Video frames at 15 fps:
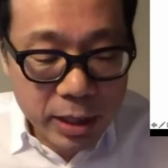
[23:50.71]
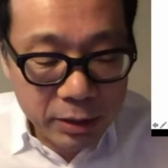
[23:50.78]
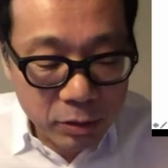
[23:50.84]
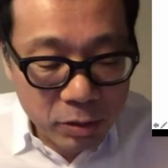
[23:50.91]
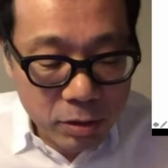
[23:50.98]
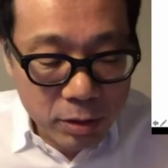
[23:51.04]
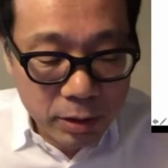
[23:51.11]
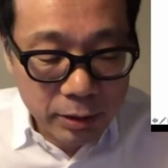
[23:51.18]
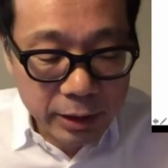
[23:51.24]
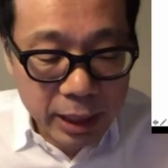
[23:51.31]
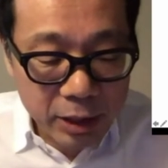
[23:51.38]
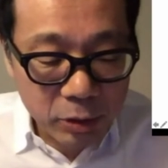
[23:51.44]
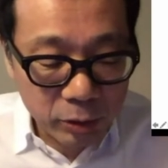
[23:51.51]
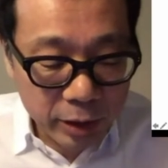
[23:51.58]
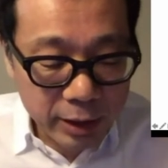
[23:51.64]
の
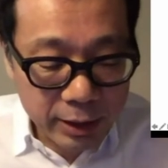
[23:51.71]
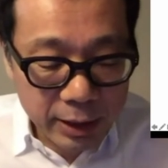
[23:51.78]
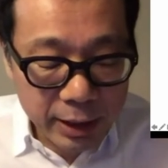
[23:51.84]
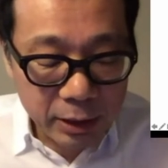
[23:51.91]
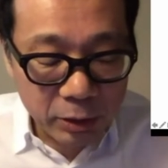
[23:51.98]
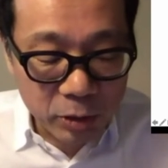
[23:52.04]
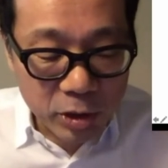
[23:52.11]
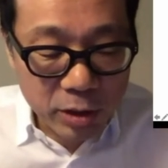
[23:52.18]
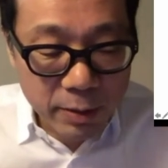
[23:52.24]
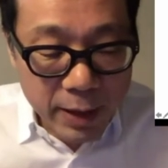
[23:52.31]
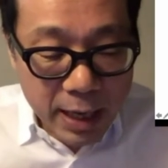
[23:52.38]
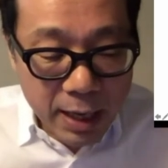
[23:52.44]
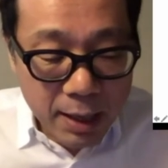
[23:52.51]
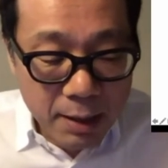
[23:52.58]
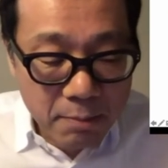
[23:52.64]
代表的な例としては、